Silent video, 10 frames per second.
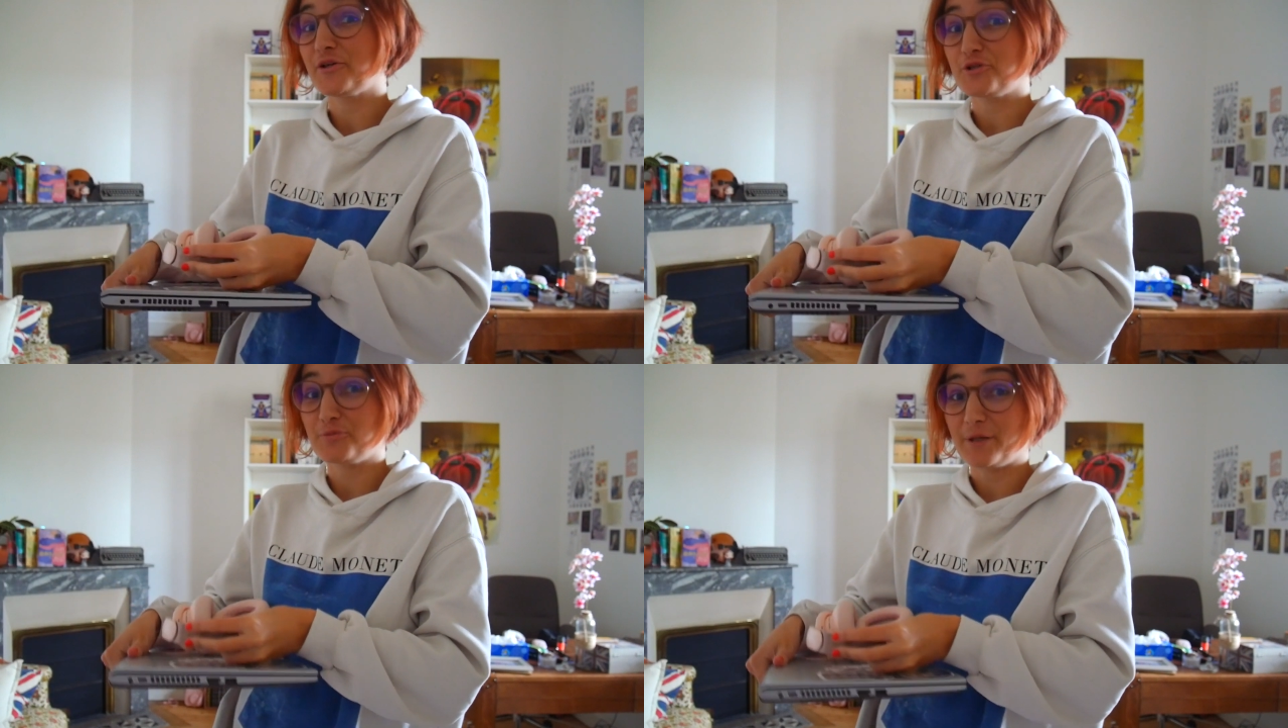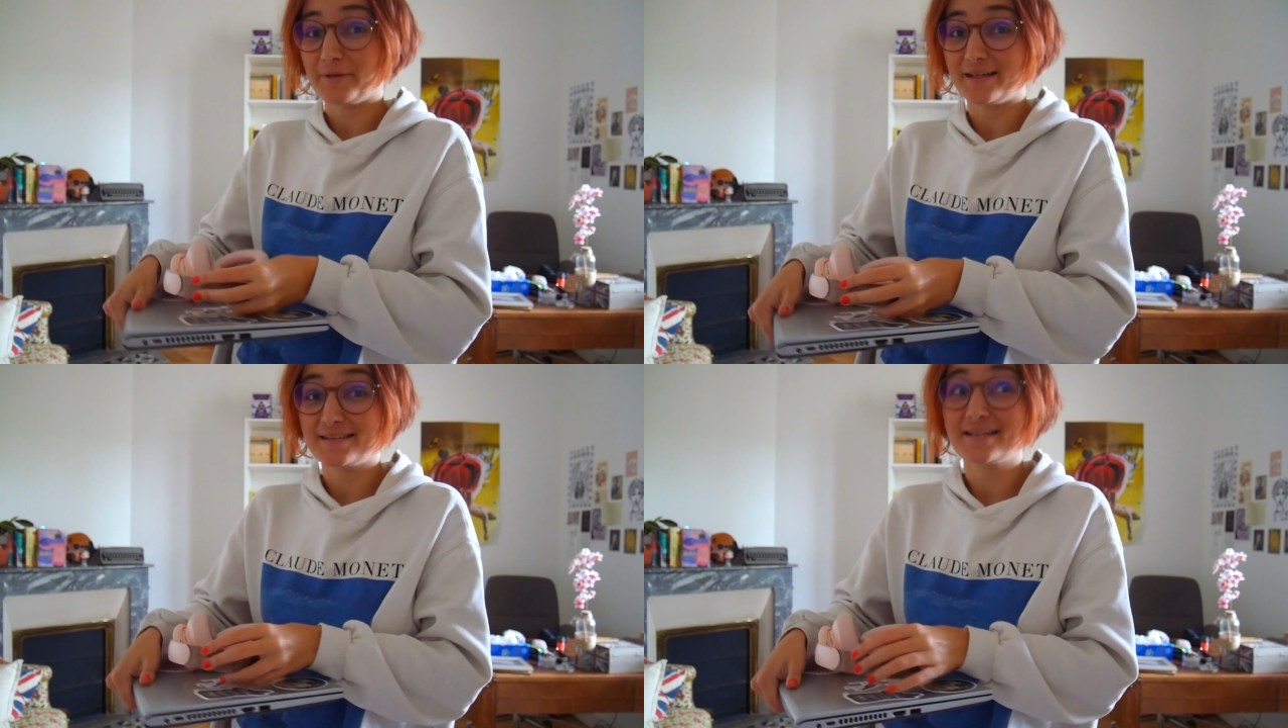Je
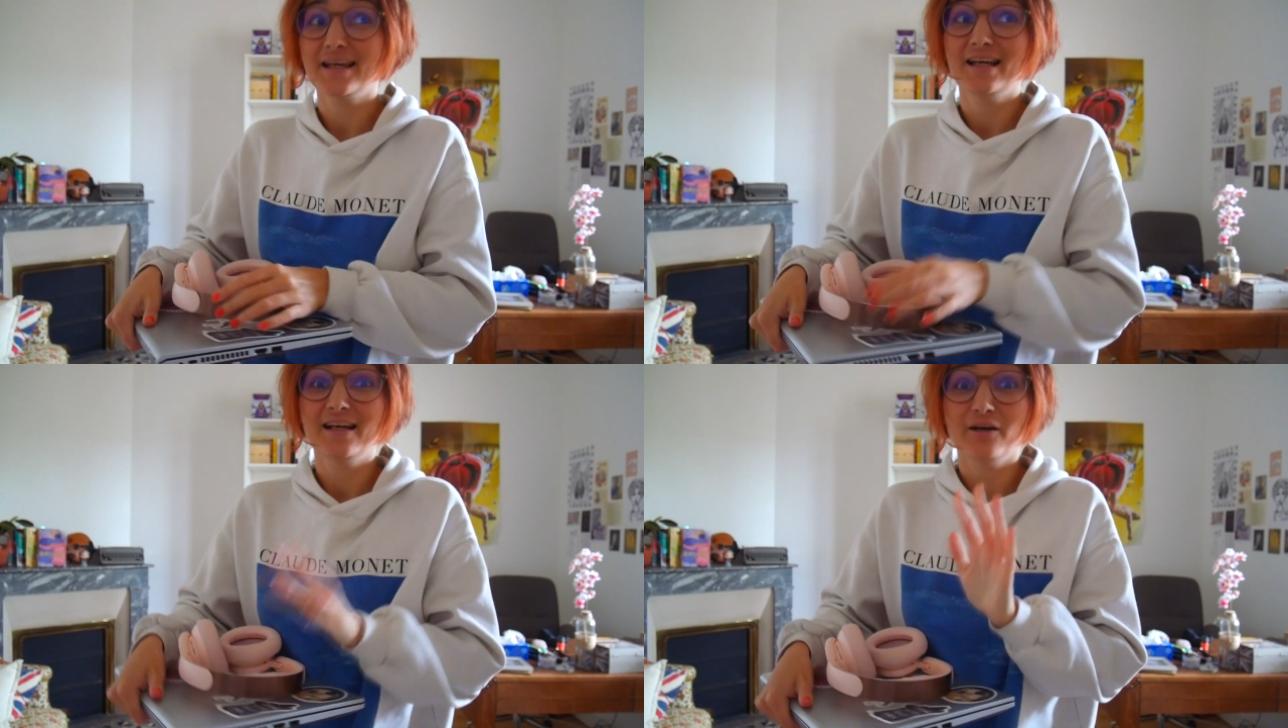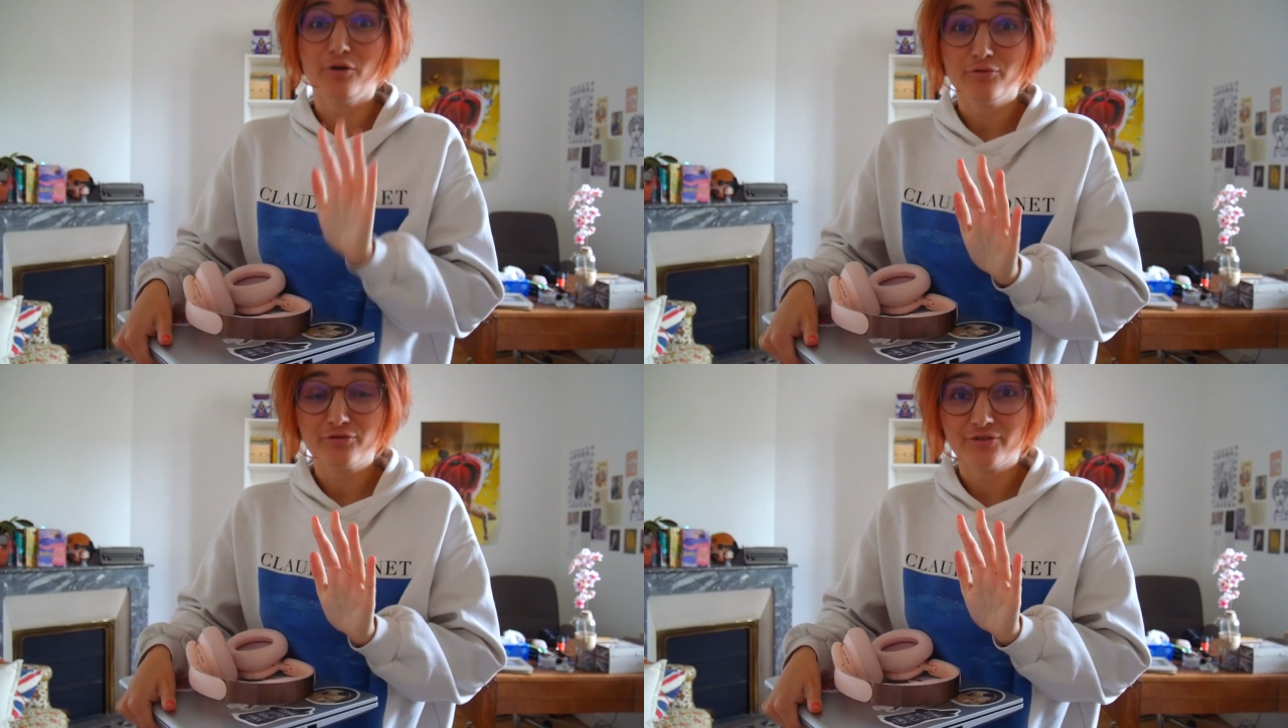m'apprête
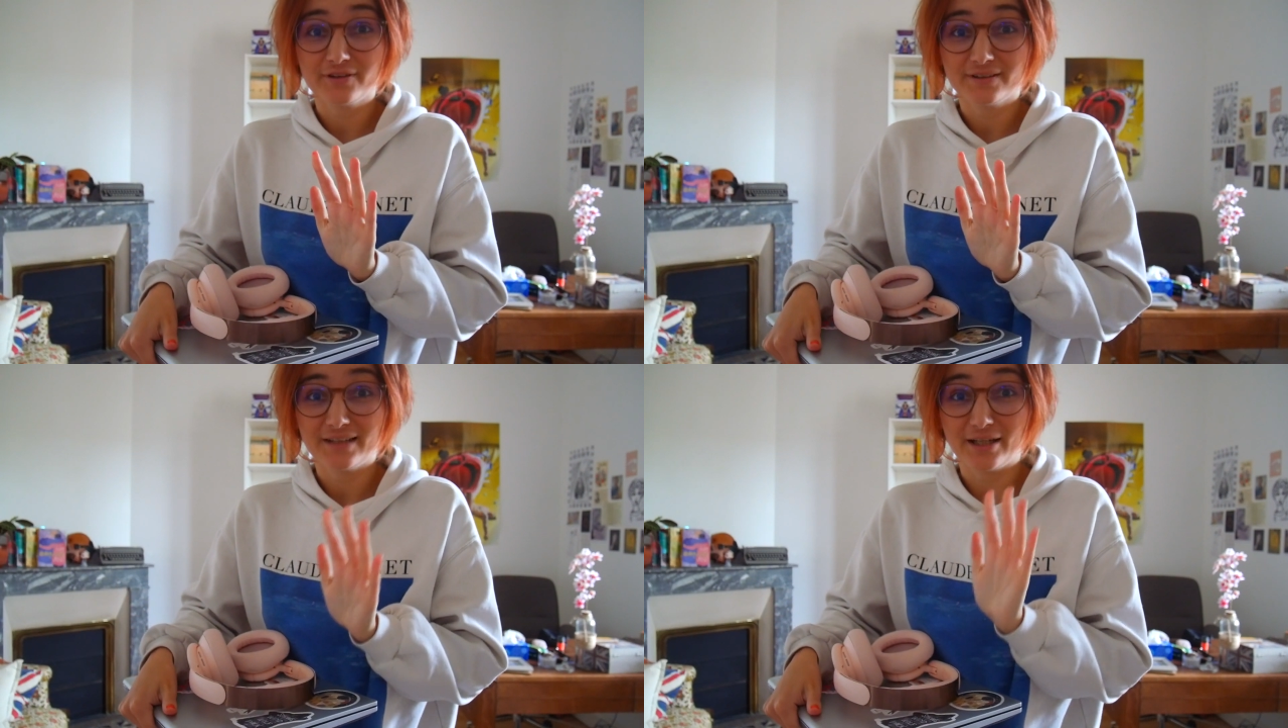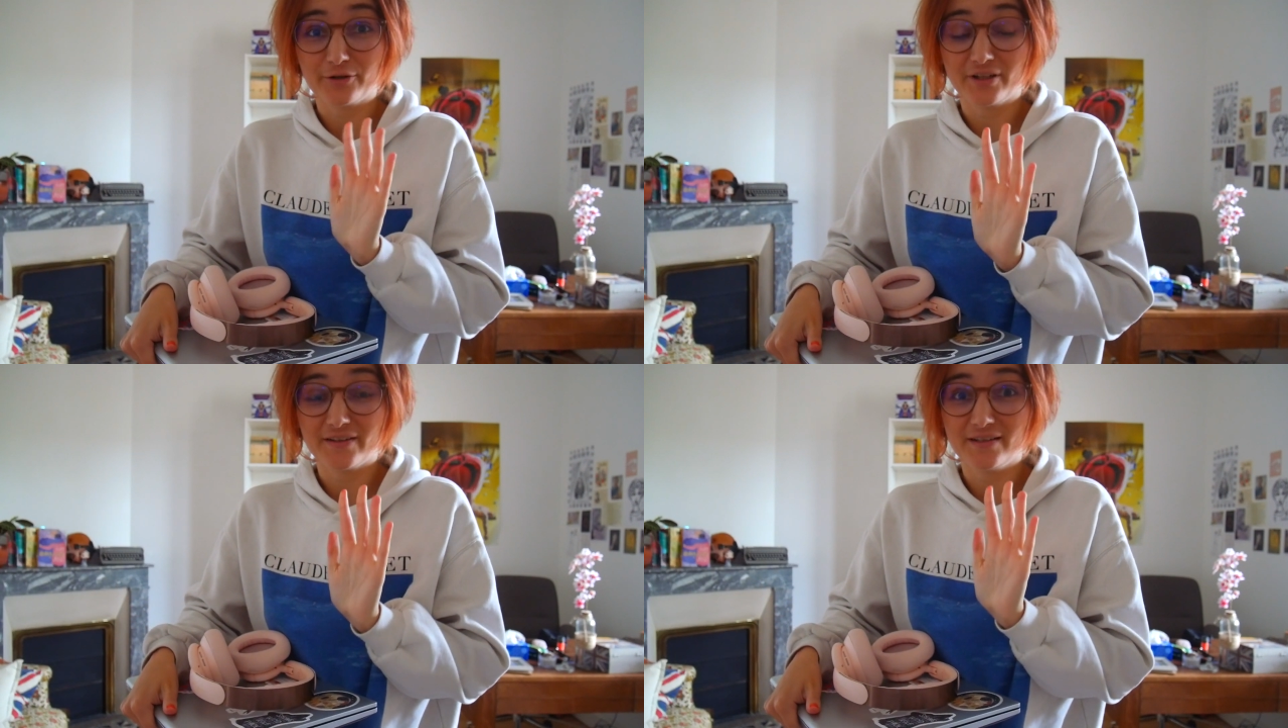enfin à
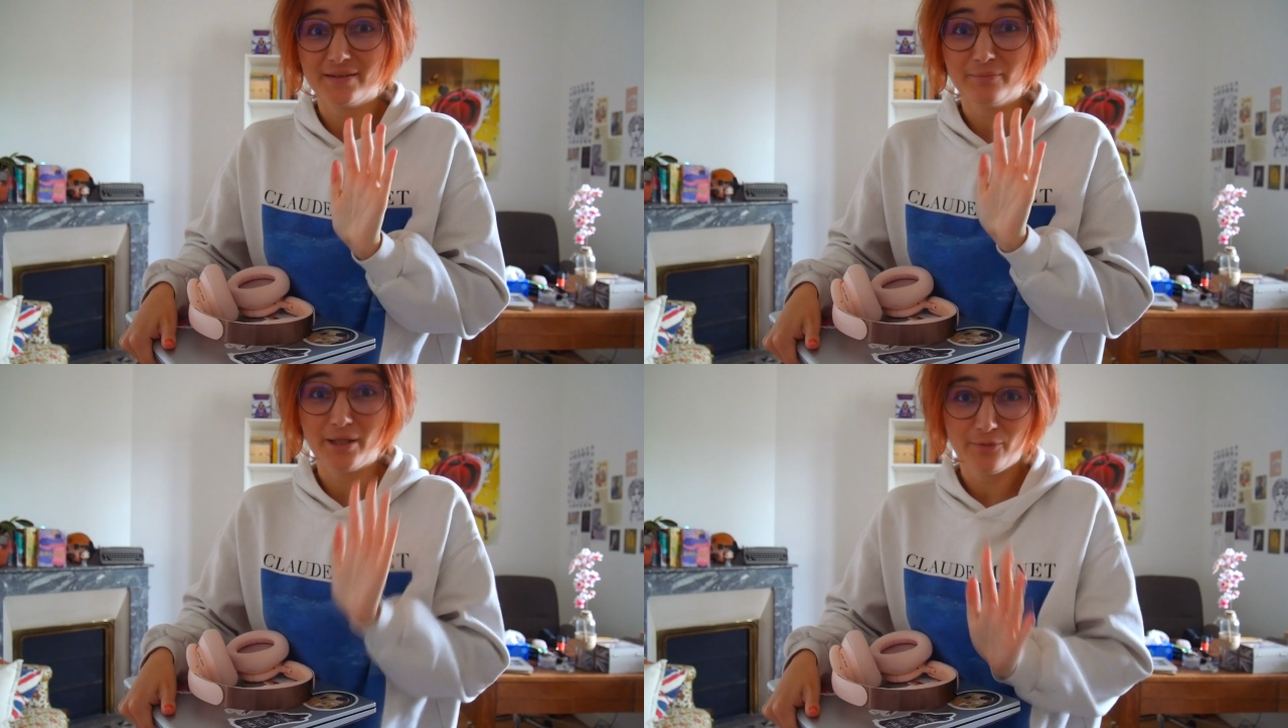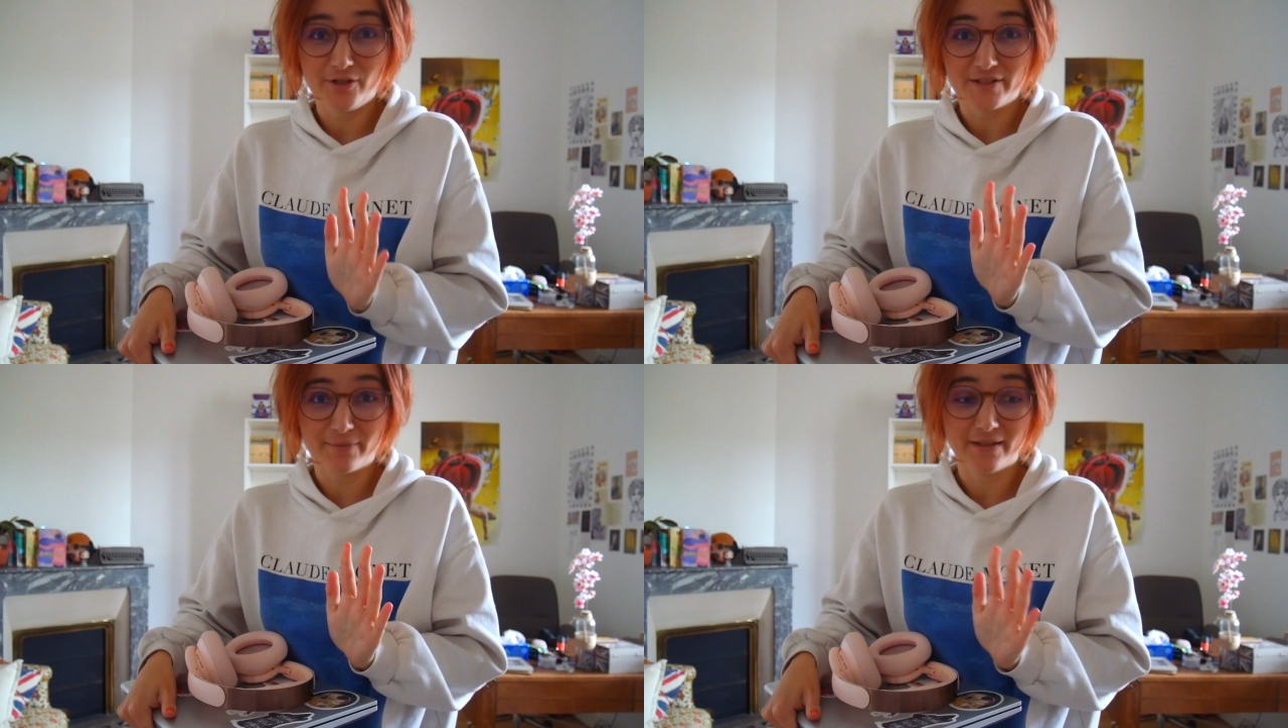regarder My
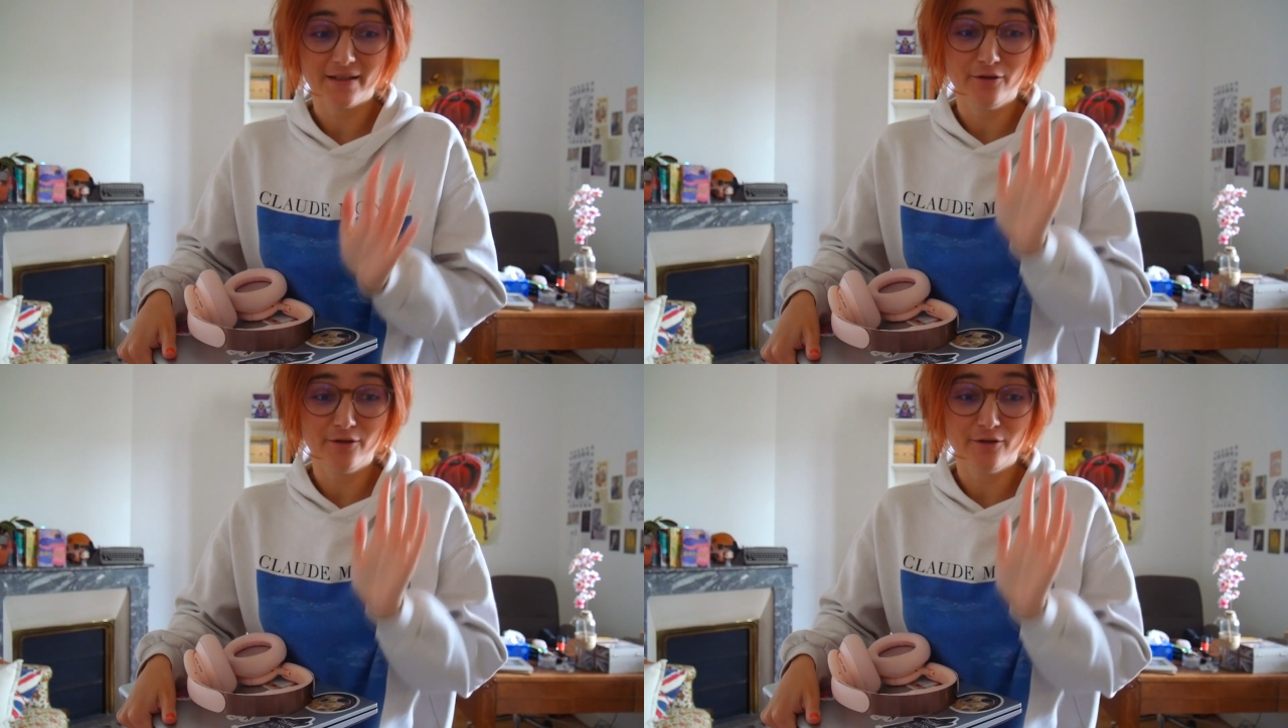Policeman,